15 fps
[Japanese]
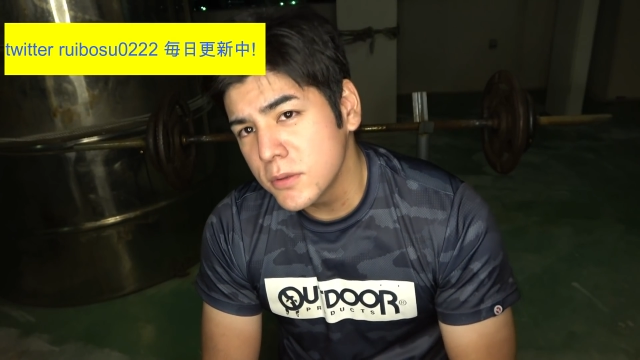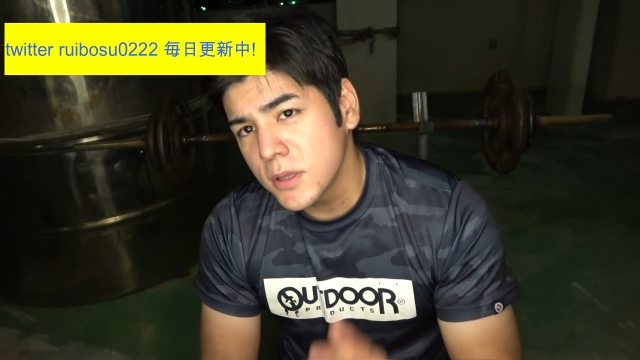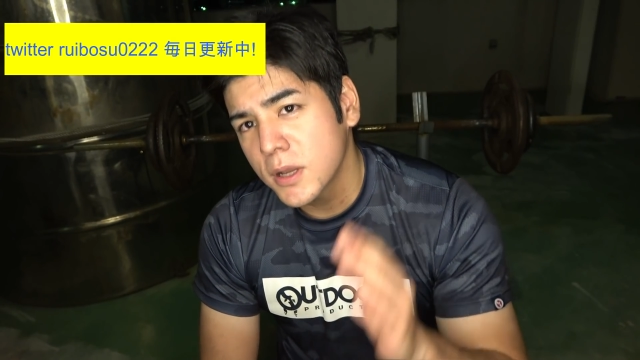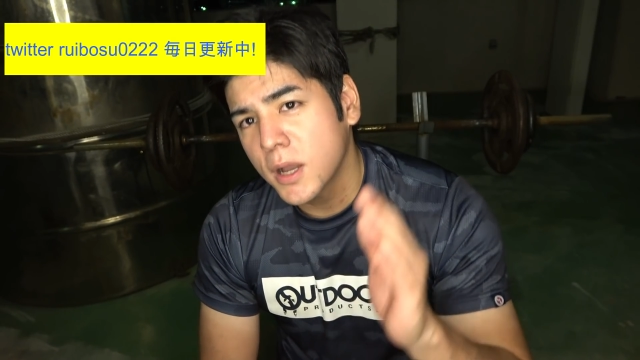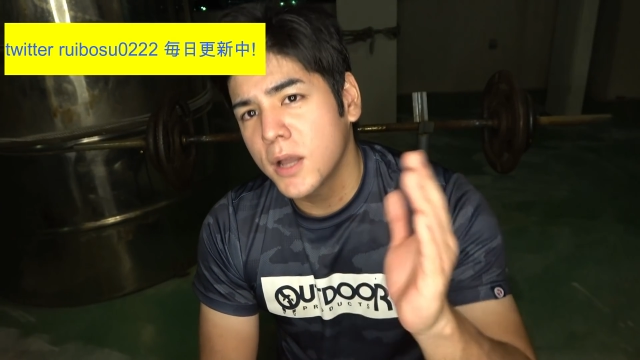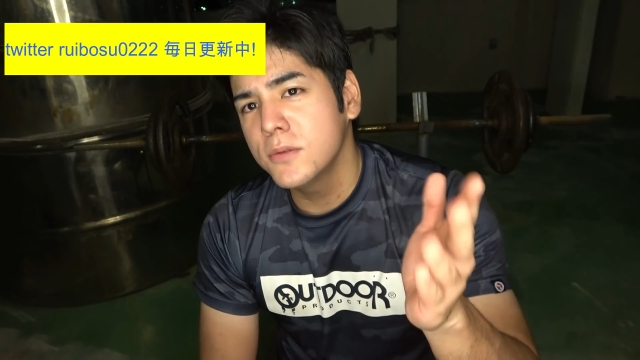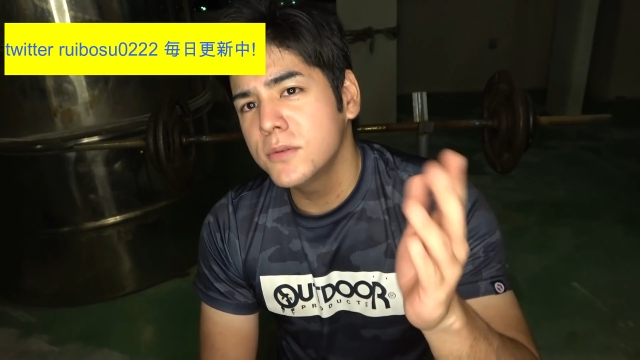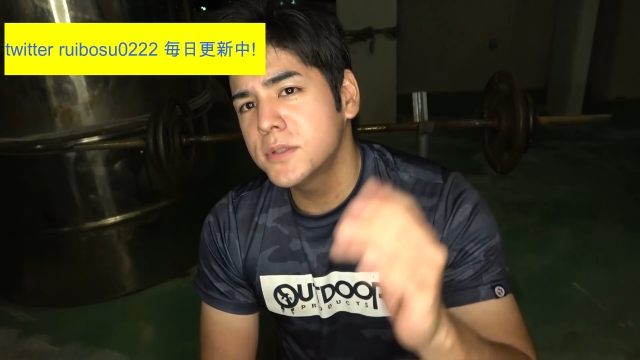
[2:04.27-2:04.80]
んな
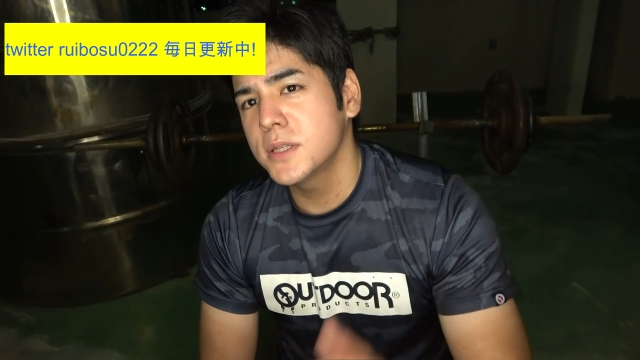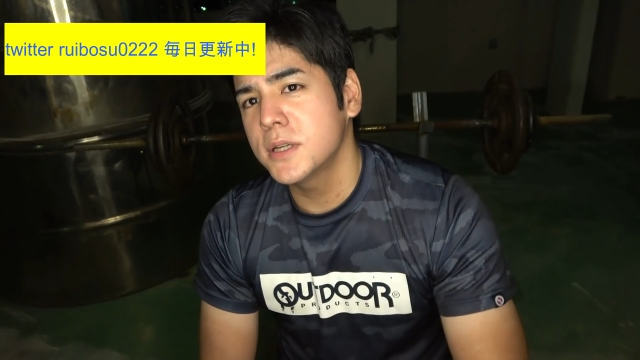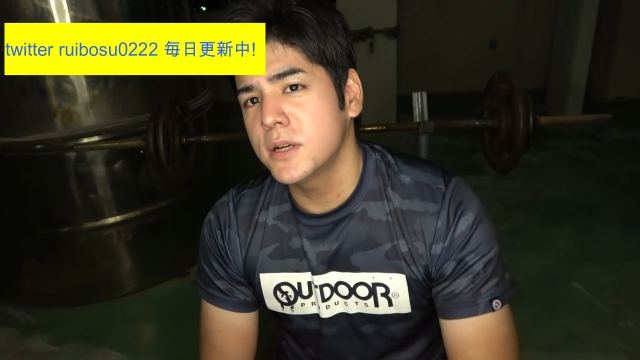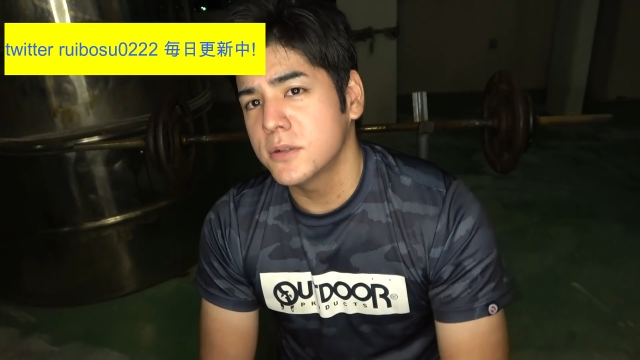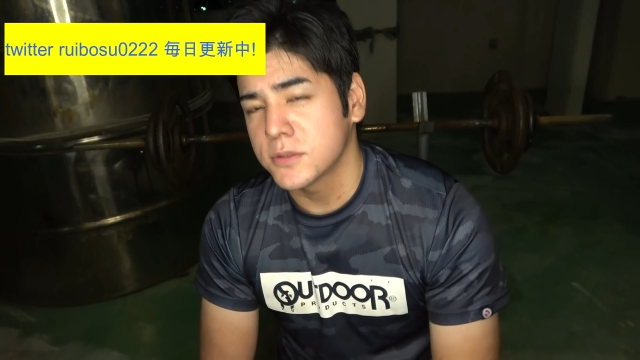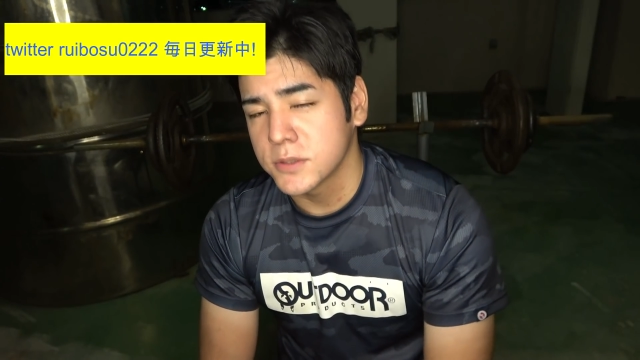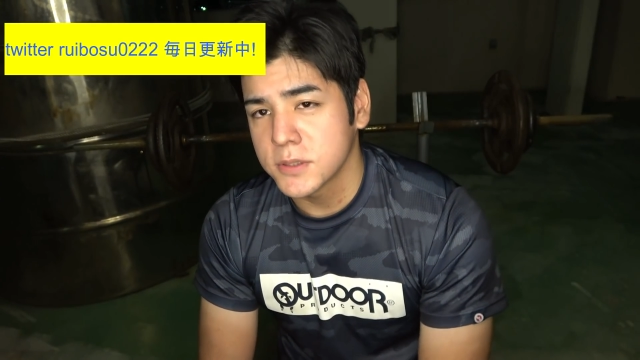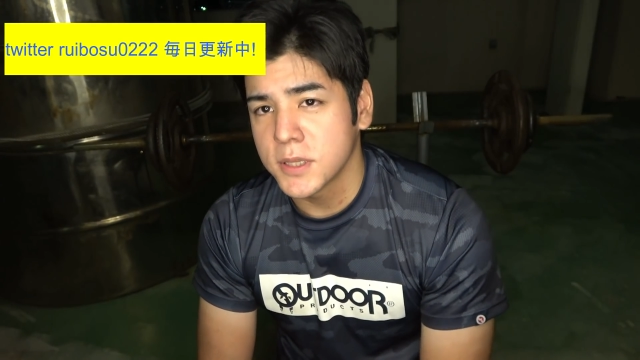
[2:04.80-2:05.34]
可能性があ
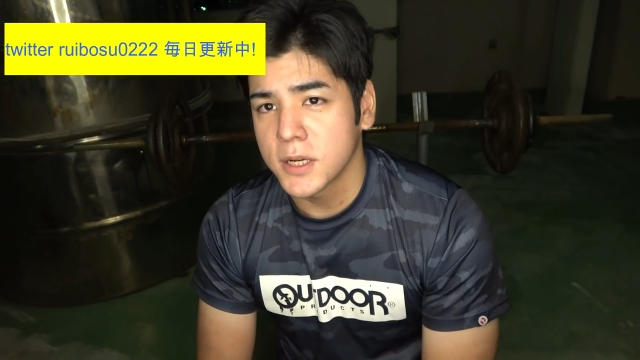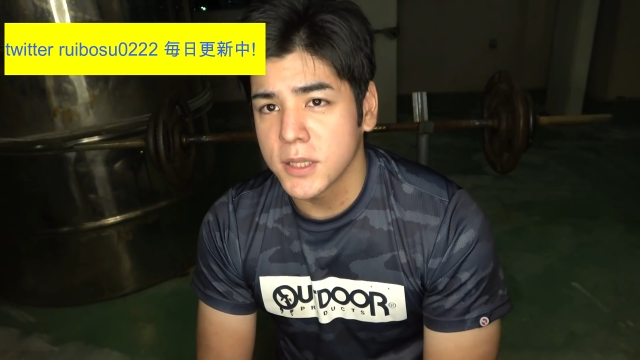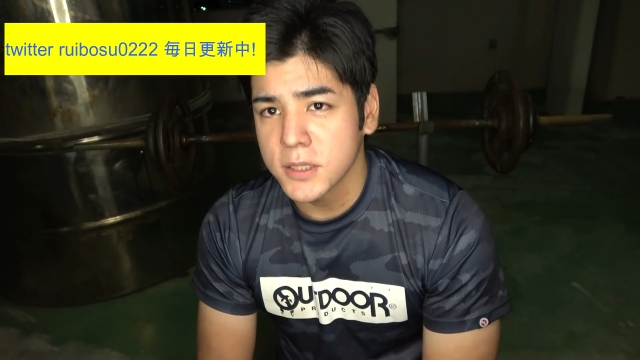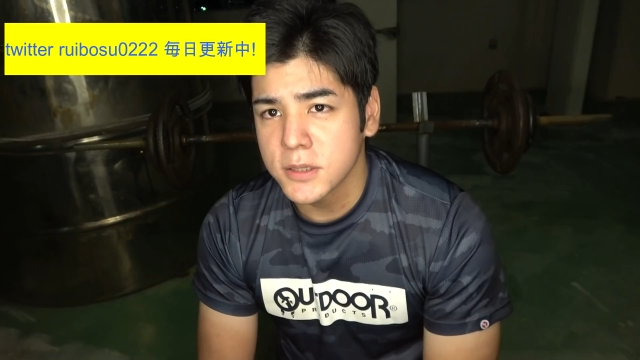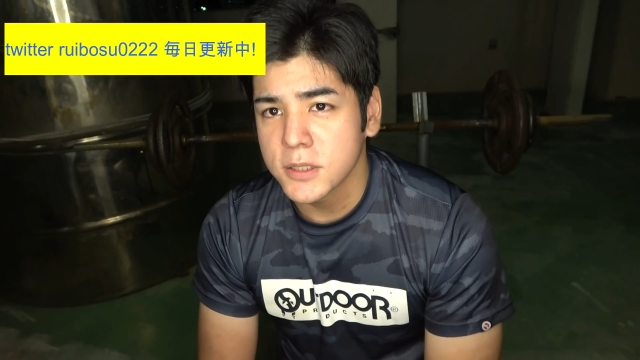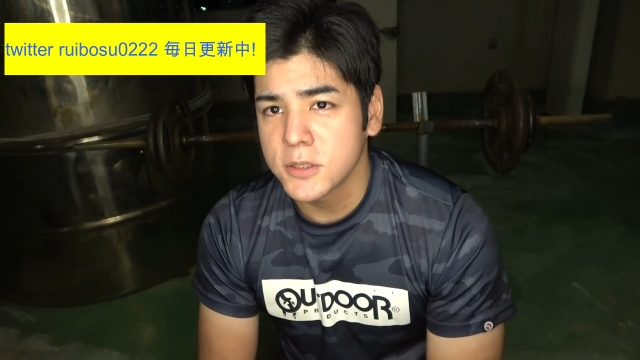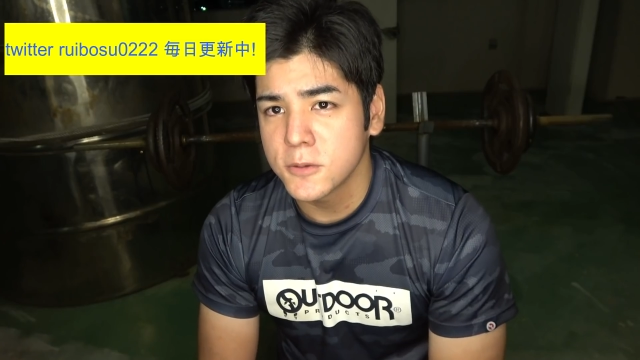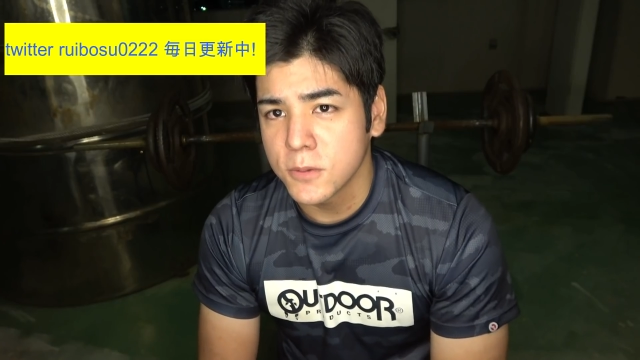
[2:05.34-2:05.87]
るんです、誰だっ
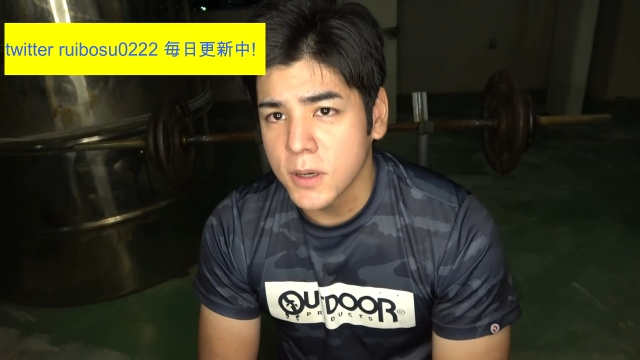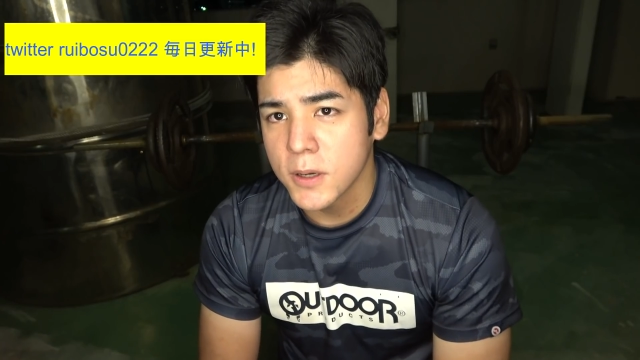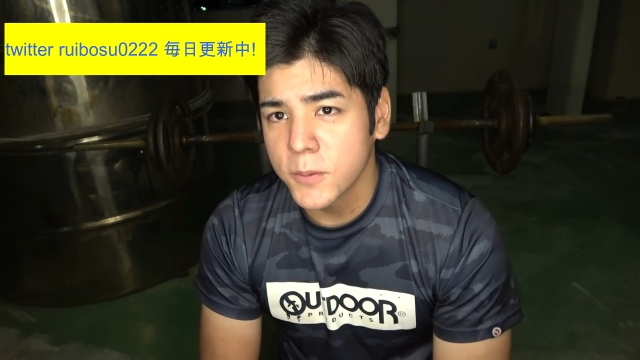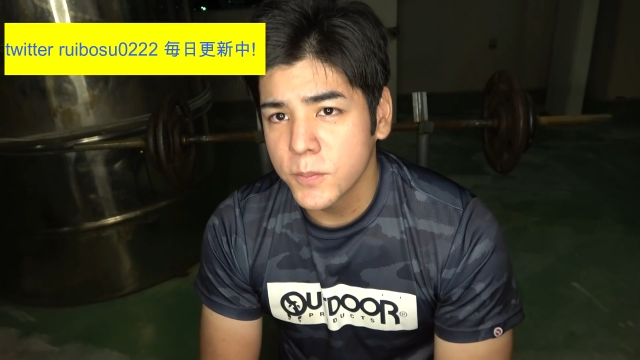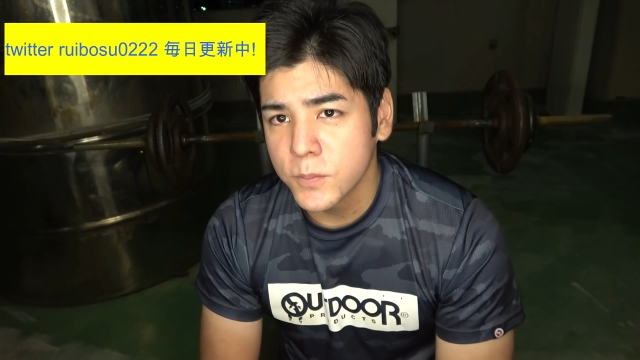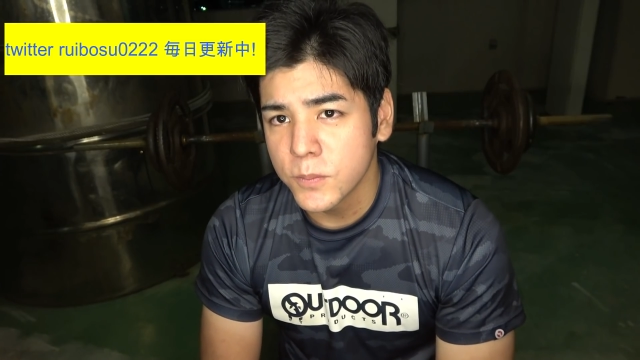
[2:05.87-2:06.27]
て人は。